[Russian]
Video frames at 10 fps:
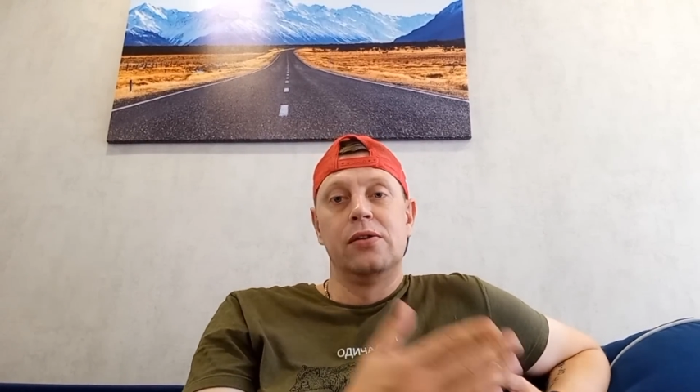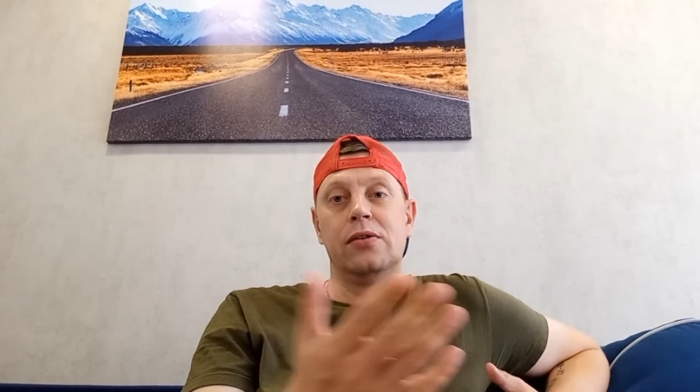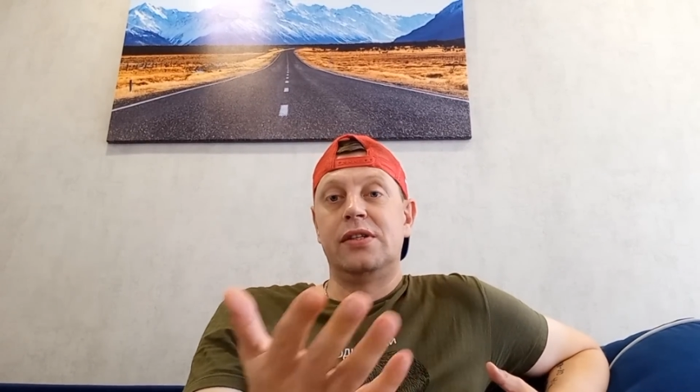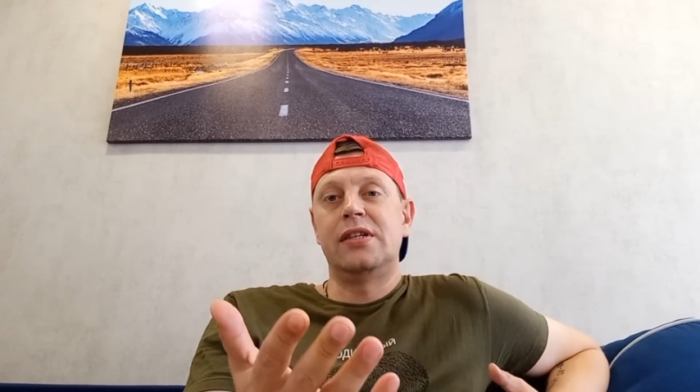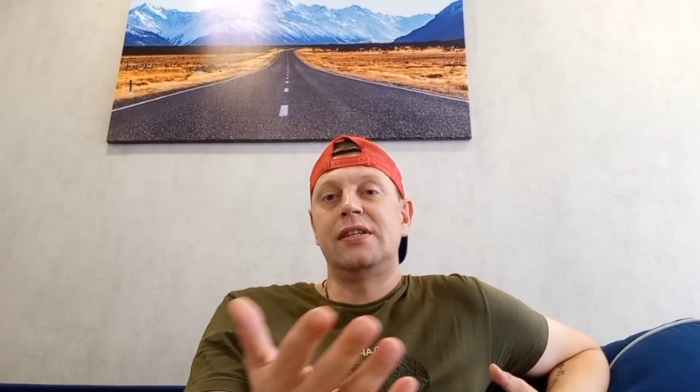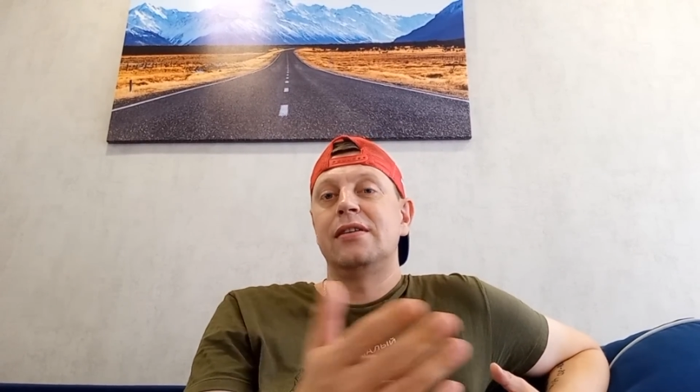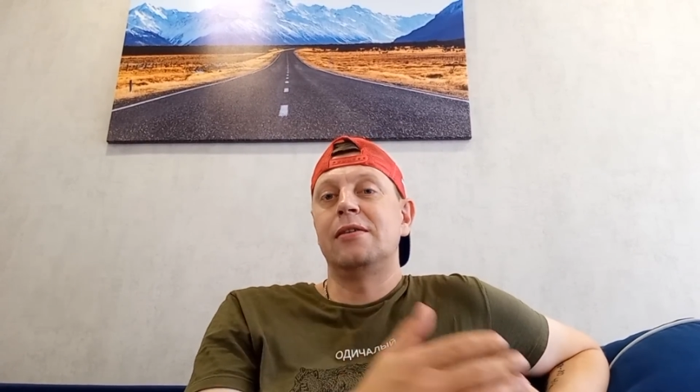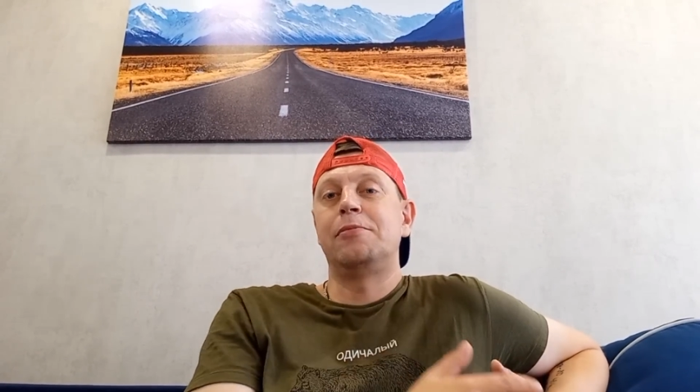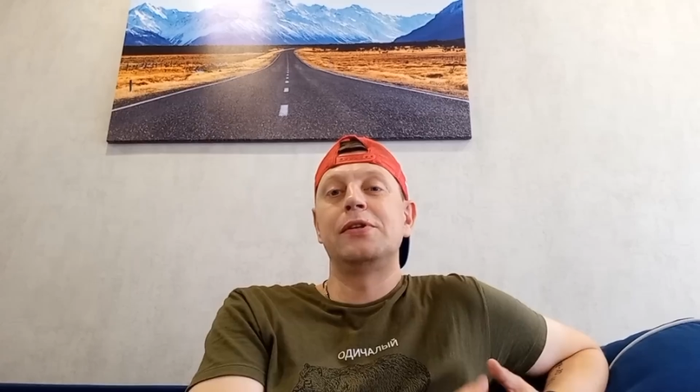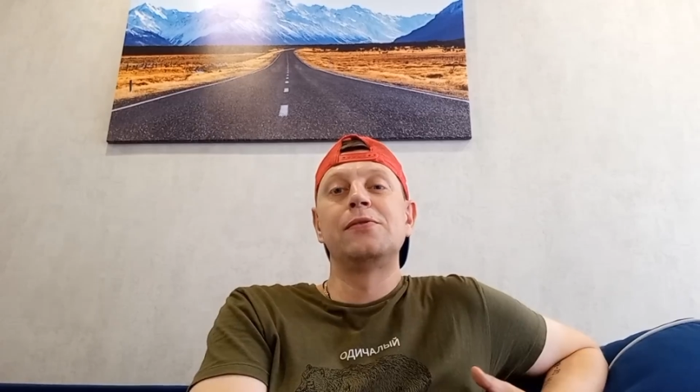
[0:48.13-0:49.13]
Но здесь, я
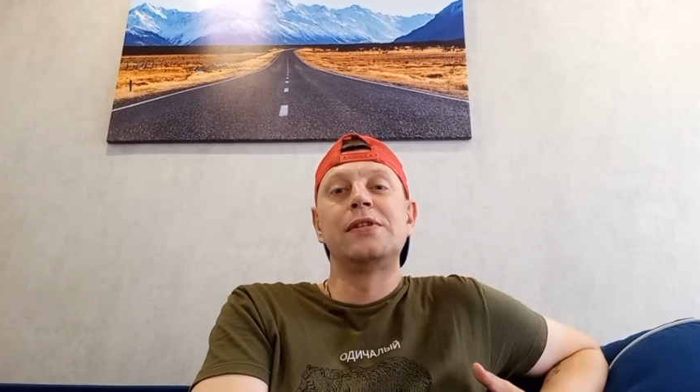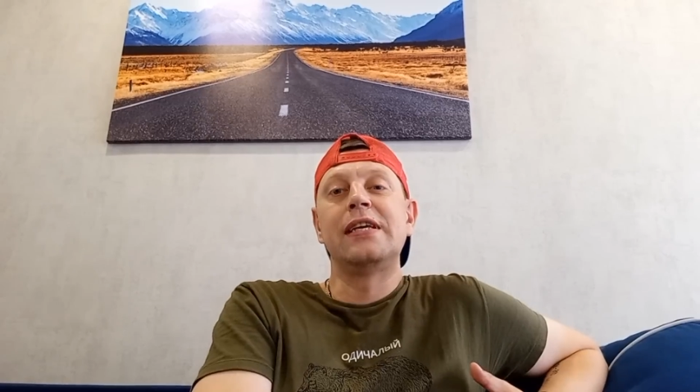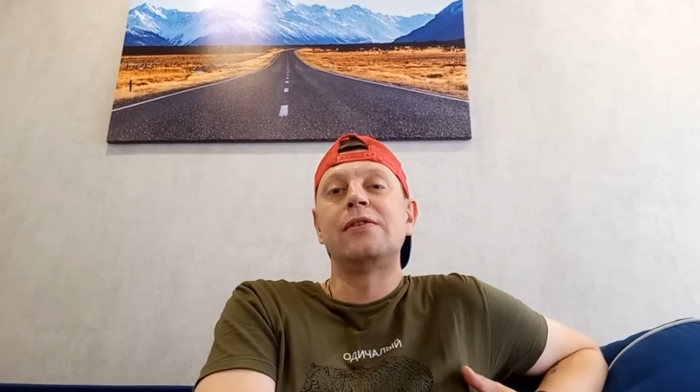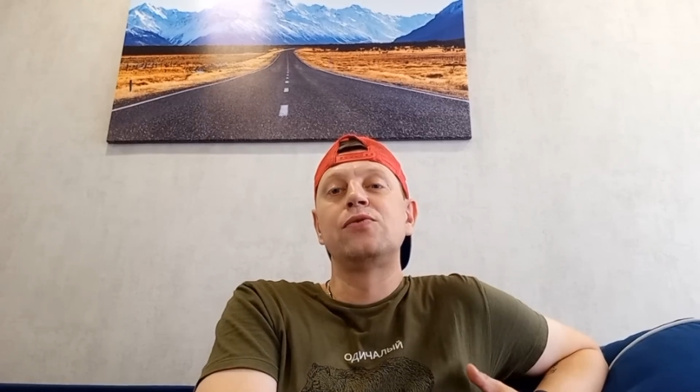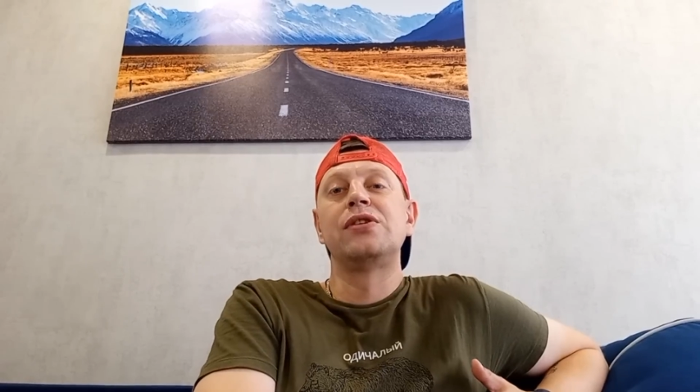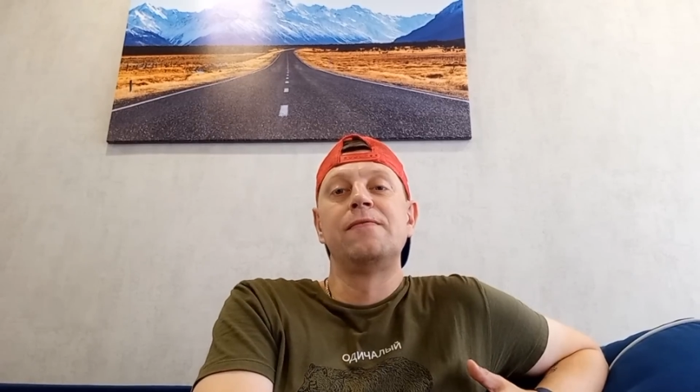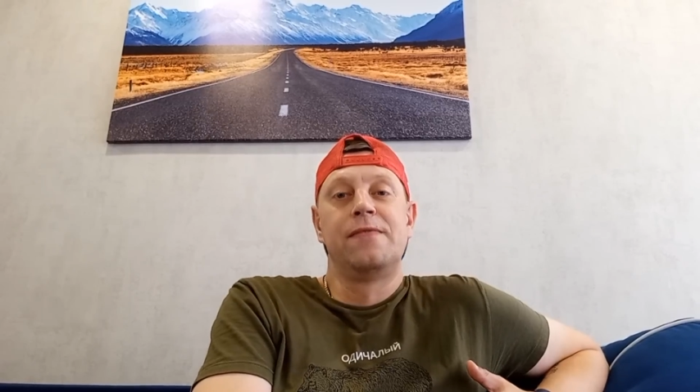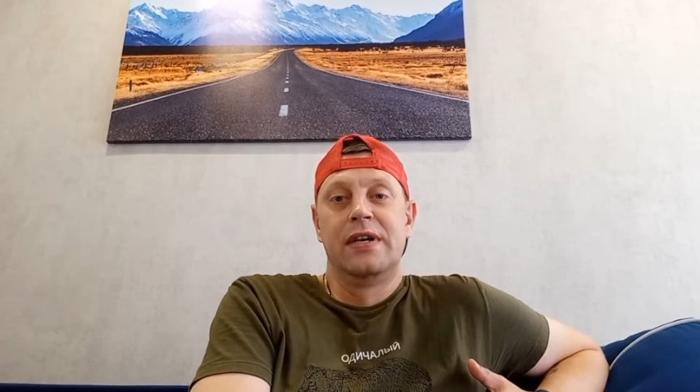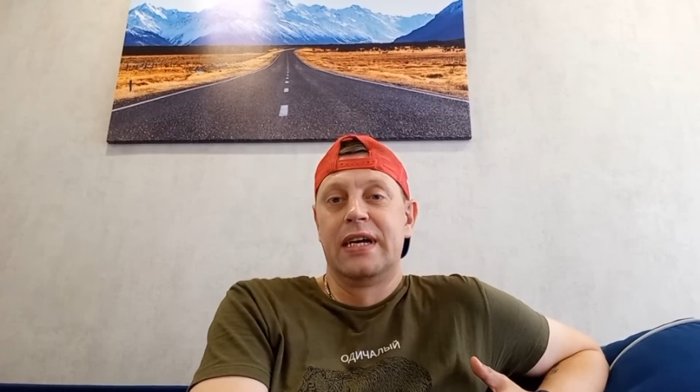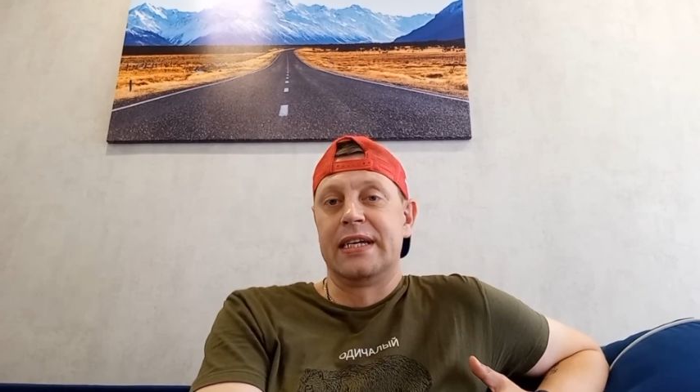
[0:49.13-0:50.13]
так понял, дети уже
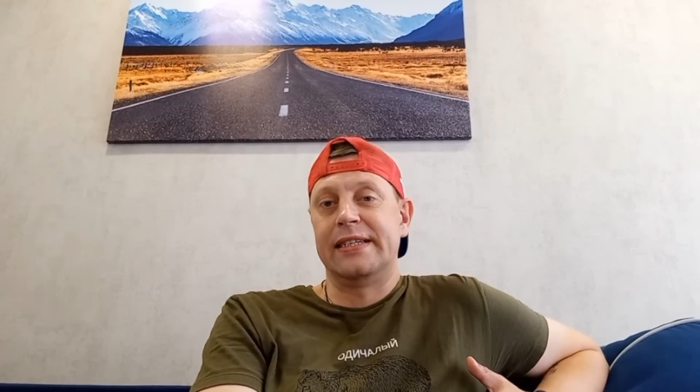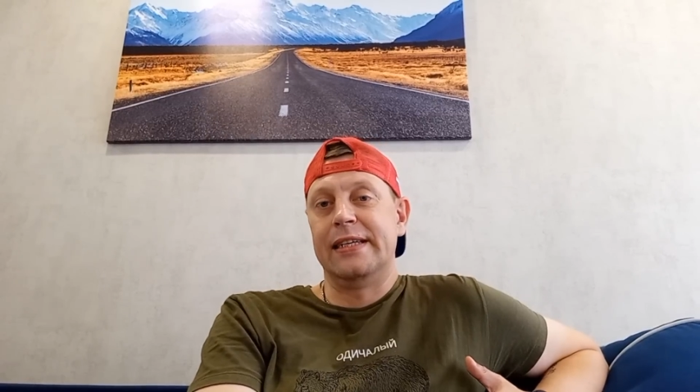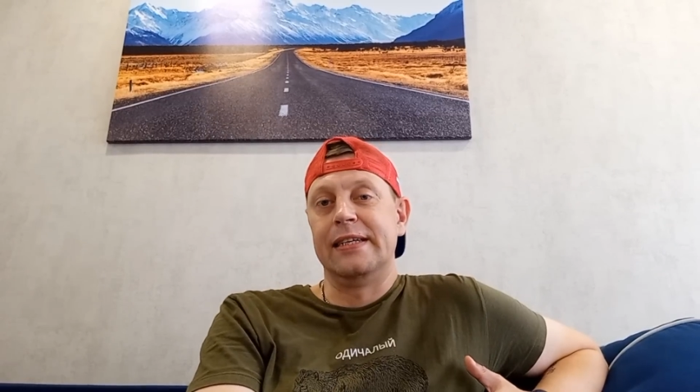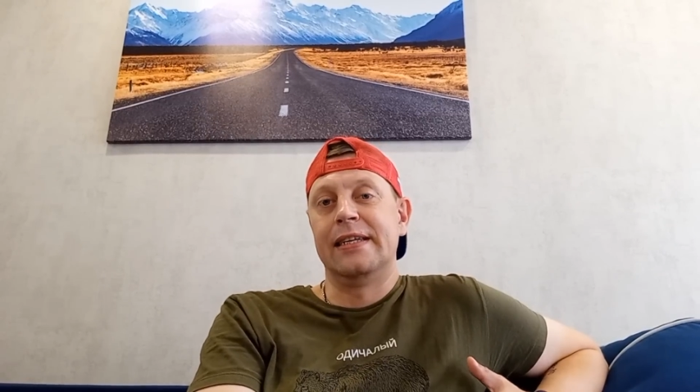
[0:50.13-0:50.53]
выросли,